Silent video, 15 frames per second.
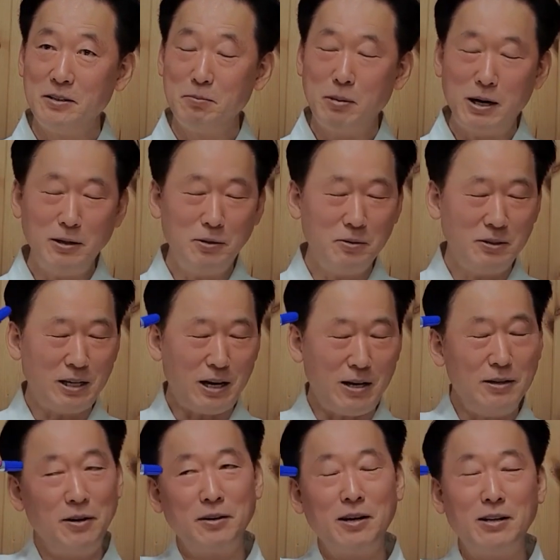파동은
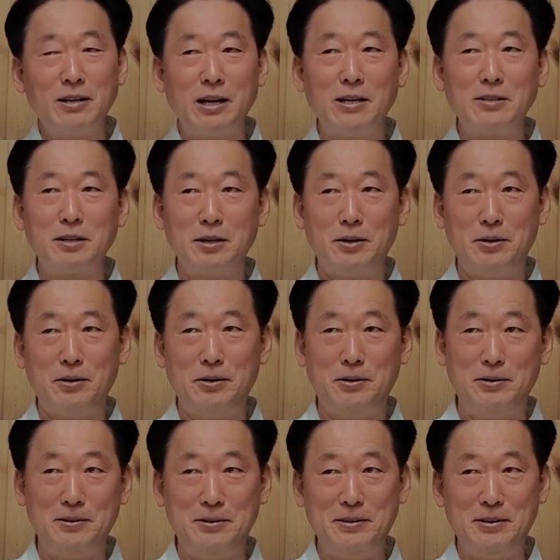다 연결되어
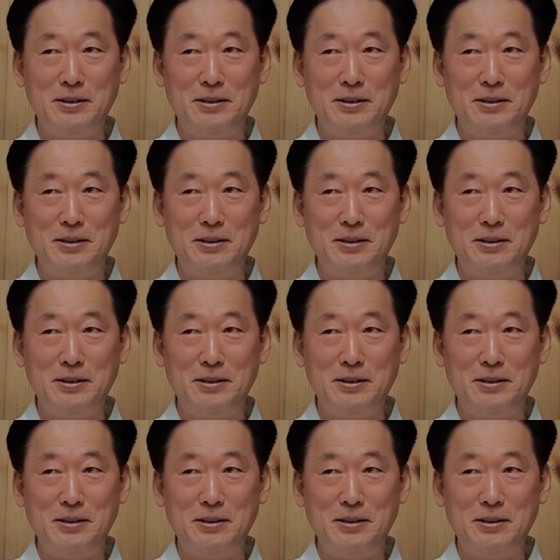있어요.